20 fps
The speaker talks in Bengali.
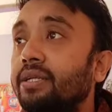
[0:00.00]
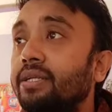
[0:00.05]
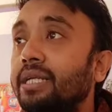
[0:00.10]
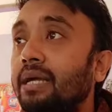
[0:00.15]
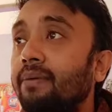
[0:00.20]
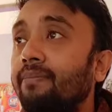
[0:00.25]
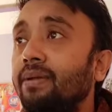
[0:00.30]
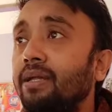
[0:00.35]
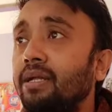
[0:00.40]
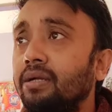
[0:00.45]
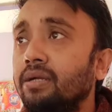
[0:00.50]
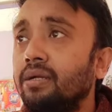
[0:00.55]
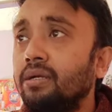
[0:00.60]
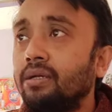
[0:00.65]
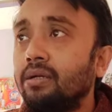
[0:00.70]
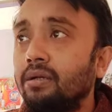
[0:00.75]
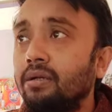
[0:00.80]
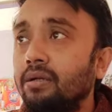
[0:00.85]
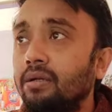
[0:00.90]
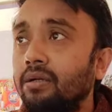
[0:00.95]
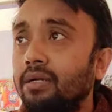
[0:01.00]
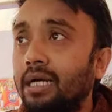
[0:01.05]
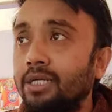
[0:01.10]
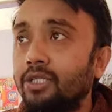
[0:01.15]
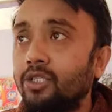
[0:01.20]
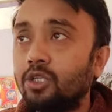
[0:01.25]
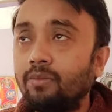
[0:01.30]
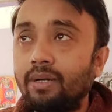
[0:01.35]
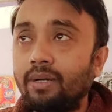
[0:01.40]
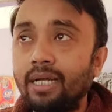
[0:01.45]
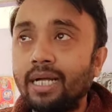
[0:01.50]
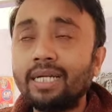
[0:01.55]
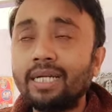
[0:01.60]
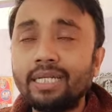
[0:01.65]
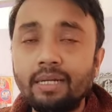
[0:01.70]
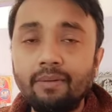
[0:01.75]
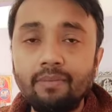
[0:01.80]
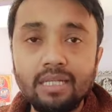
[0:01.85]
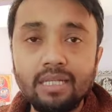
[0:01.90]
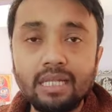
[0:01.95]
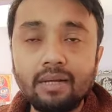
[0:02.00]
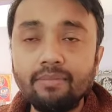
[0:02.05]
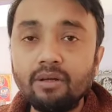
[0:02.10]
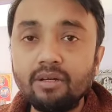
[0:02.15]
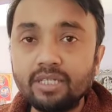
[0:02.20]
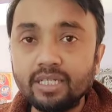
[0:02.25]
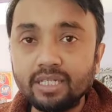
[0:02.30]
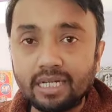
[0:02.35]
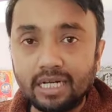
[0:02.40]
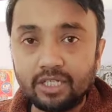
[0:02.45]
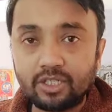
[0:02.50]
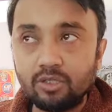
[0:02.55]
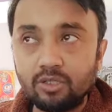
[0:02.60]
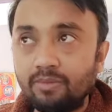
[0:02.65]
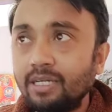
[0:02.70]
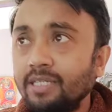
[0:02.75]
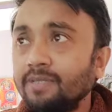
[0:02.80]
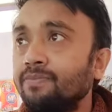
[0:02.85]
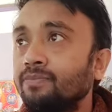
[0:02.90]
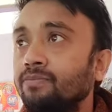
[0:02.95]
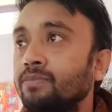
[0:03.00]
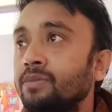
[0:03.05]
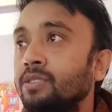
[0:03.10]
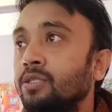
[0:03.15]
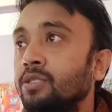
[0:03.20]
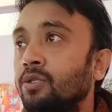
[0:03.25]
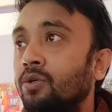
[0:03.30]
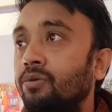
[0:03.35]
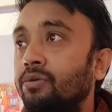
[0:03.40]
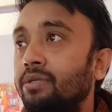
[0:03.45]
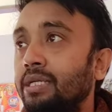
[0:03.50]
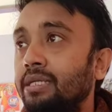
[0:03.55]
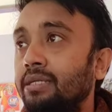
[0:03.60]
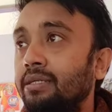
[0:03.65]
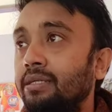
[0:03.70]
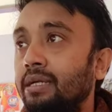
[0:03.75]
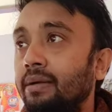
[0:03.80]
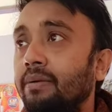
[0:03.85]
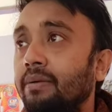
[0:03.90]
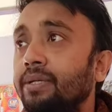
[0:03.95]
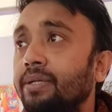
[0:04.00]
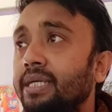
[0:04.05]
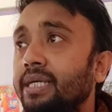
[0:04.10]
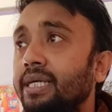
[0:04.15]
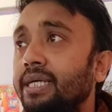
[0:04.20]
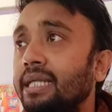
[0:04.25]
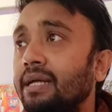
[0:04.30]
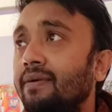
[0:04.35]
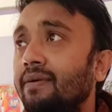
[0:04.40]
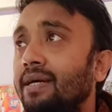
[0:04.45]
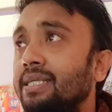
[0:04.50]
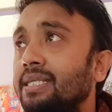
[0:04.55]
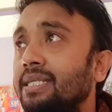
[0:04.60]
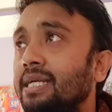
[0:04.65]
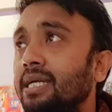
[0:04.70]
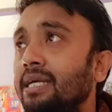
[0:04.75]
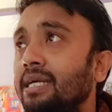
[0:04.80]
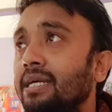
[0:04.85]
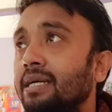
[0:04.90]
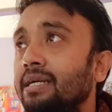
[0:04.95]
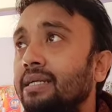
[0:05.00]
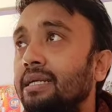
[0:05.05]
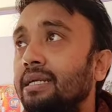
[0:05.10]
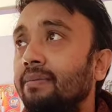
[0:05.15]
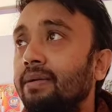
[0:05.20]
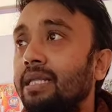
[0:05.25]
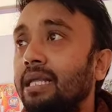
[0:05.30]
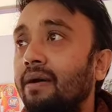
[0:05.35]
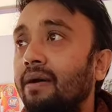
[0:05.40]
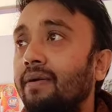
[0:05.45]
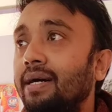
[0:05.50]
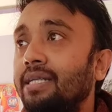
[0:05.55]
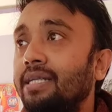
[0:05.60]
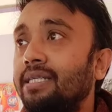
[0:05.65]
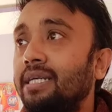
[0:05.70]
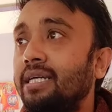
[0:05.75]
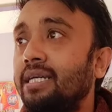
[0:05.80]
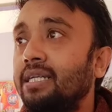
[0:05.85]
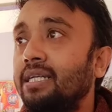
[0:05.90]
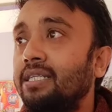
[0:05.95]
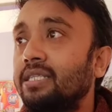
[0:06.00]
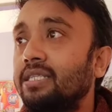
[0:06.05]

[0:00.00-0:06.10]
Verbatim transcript: টেবিল কাস্টমার একটা টেবিলের নাম দেওয়া আছে কাস্টমার তো টেবিলের মধ্যে কী কী দেওয়া আছে টেবিলে দেওয়া আছে